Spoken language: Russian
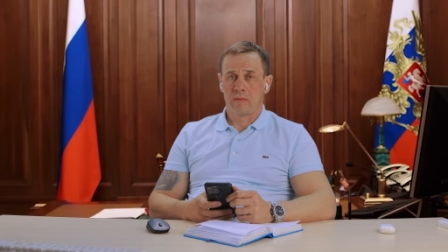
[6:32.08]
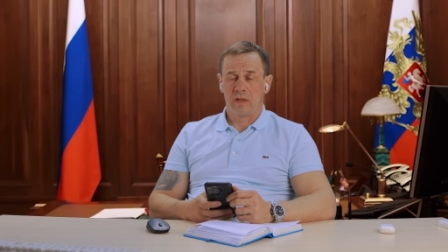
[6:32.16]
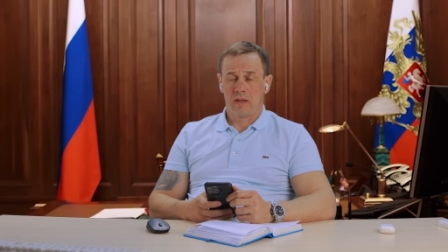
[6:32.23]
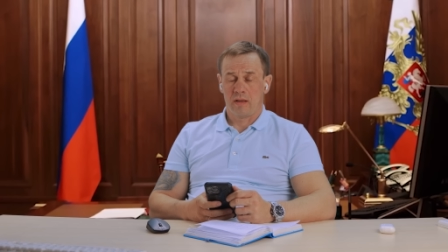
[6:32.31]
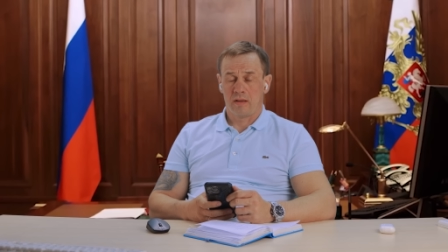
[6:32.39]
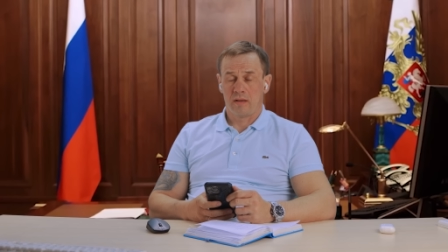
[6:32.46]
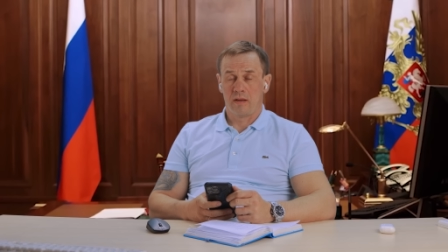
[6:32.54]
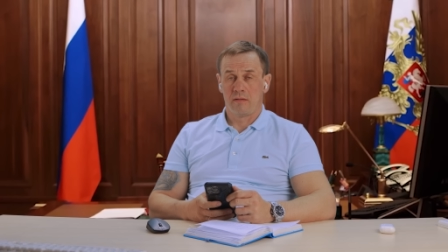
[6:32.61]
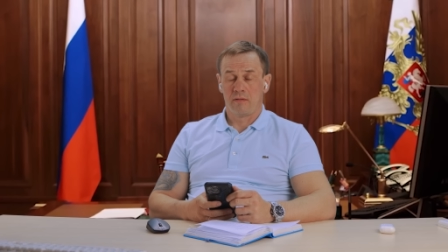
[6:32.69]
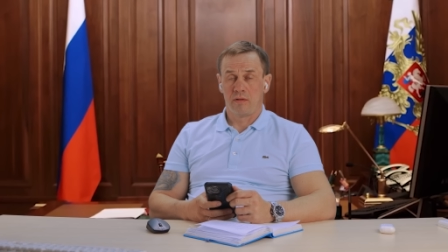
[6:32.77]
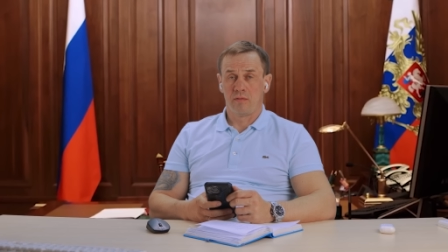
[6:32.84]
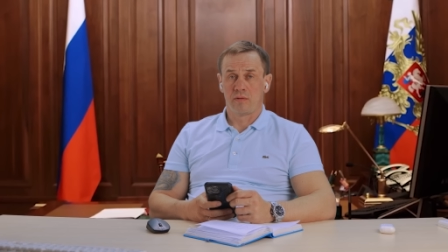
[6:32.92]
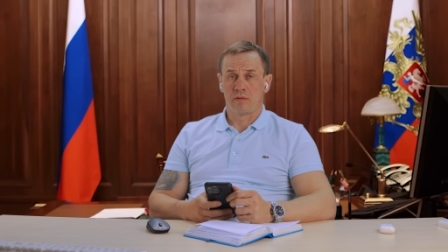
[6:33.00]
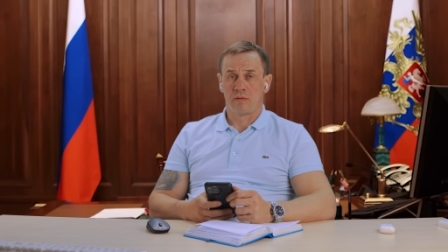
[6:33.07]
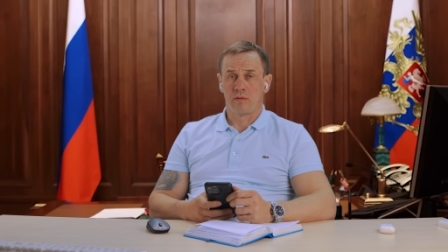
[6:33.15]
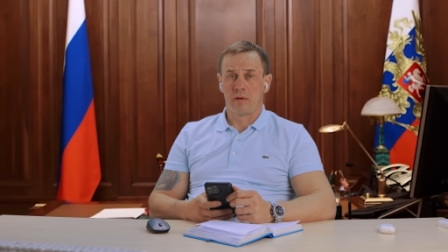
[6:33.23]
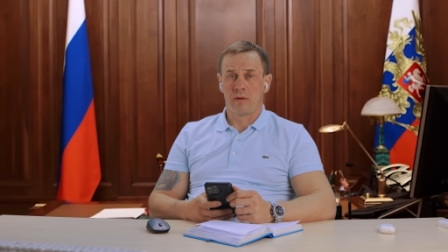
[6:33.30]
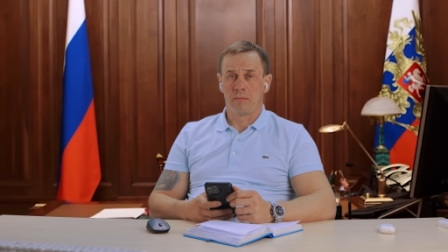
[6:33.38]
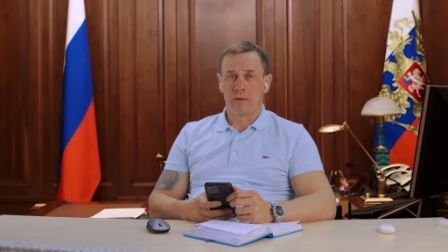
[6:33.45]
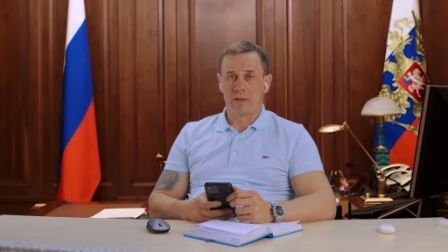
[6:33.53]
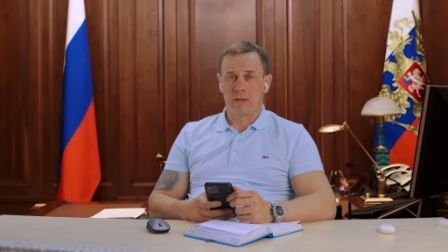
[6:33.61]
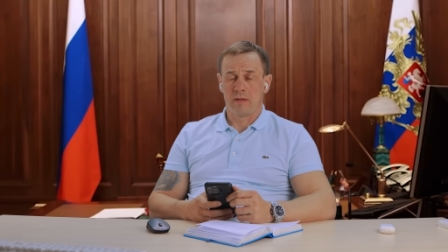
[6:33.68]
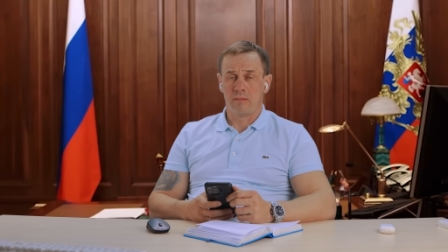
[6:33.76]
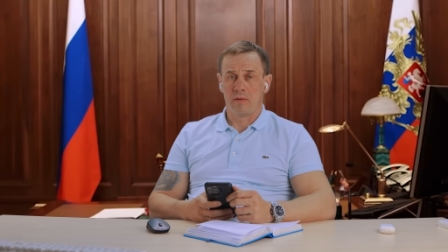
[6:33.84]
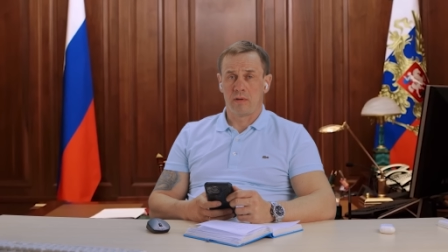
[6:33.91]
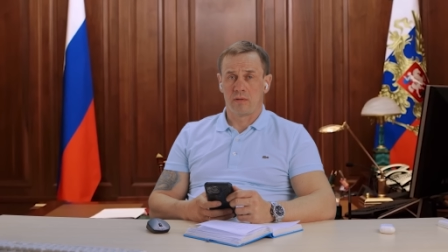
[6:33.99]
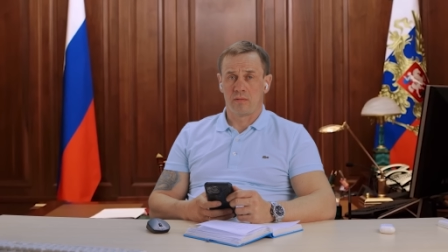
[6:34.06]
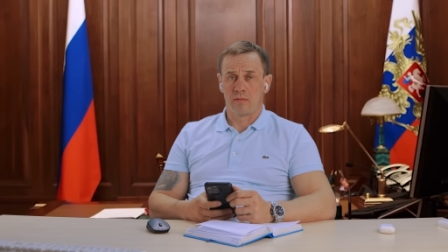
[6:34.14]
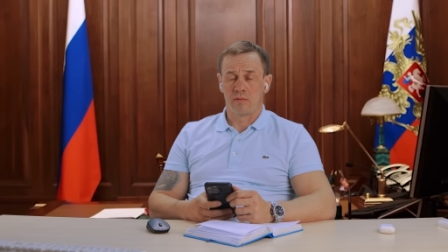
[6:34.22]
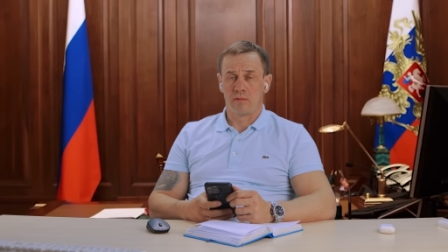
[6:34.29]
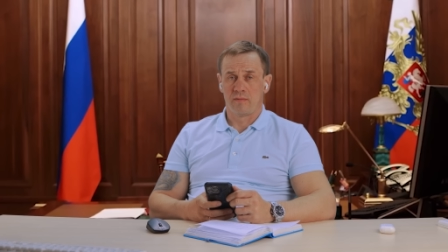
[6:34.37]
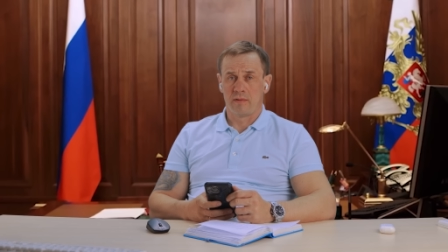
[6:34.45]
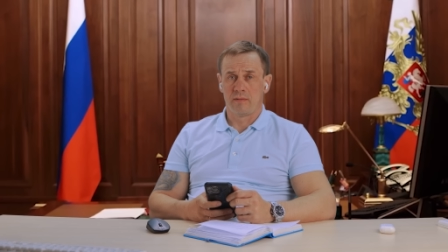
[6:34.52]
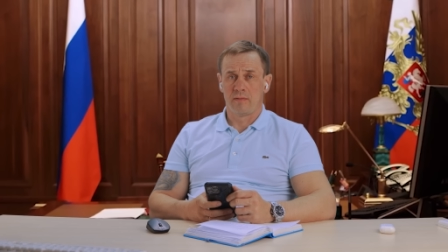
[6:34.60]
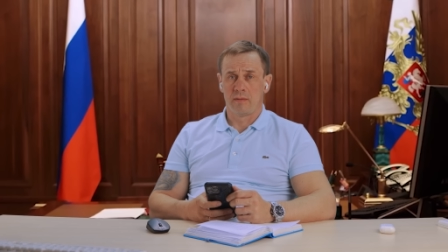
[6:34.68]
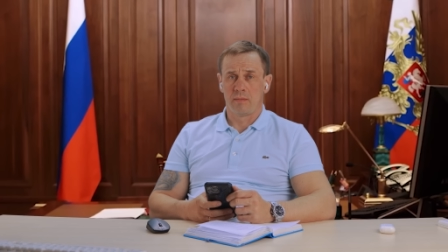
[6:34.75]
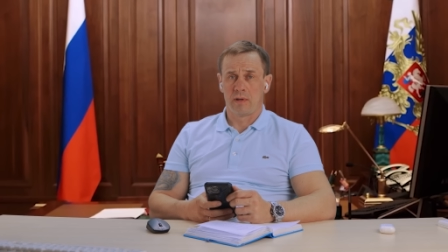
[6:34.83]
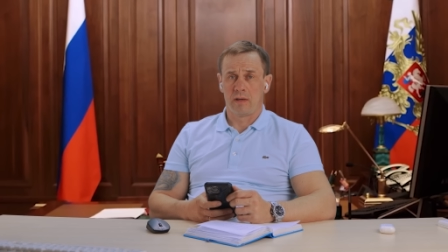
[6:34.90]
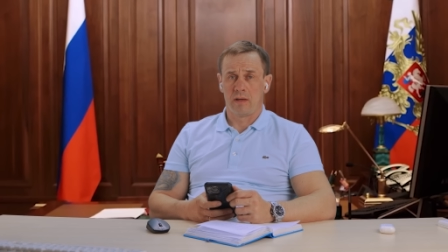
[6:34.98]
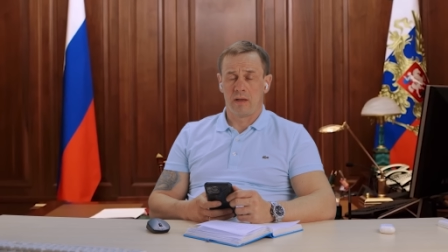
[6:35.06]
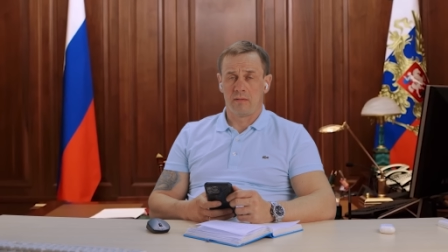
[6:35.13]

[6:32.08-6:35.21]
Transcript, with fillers: Я говорю строго по теме, которую вы выбрали.